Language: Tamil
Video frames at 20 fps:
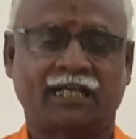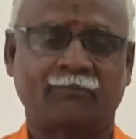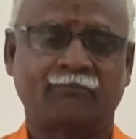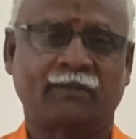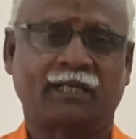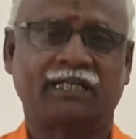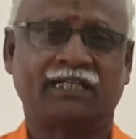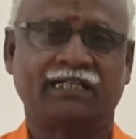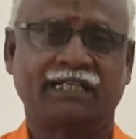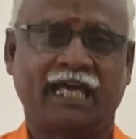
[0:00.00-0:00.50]

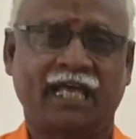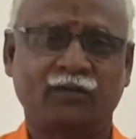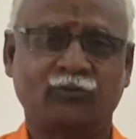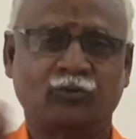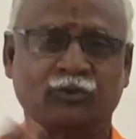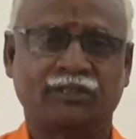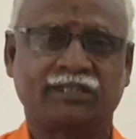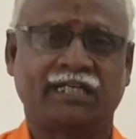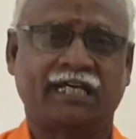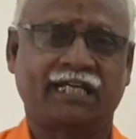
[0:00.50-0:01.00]
நண்பர்கள் யார்
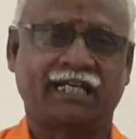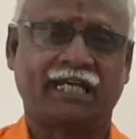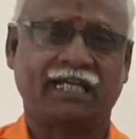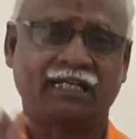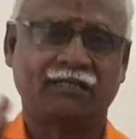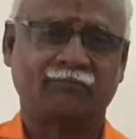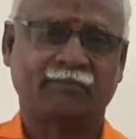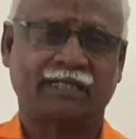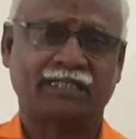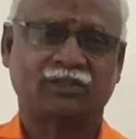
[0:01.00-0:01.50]

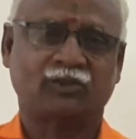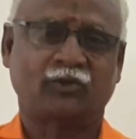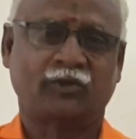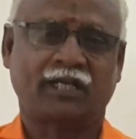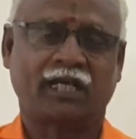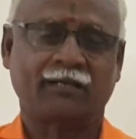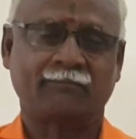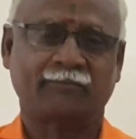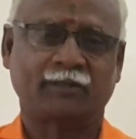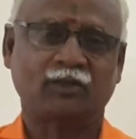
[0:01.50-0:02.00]
உற்றாரார்
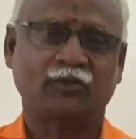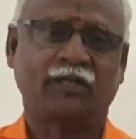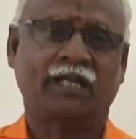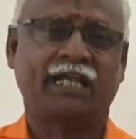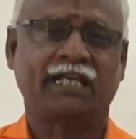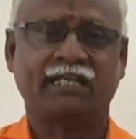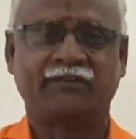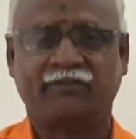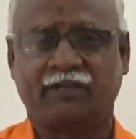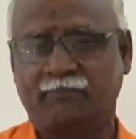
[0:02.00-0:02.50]
மற்றவரார் பெற்றோர்
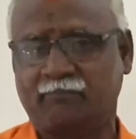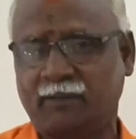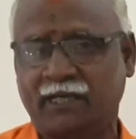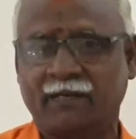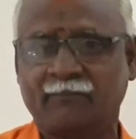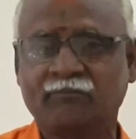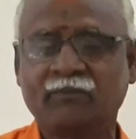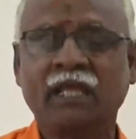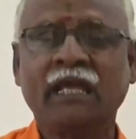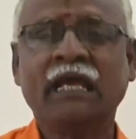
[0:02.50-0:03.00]
அறிய வைப்பார்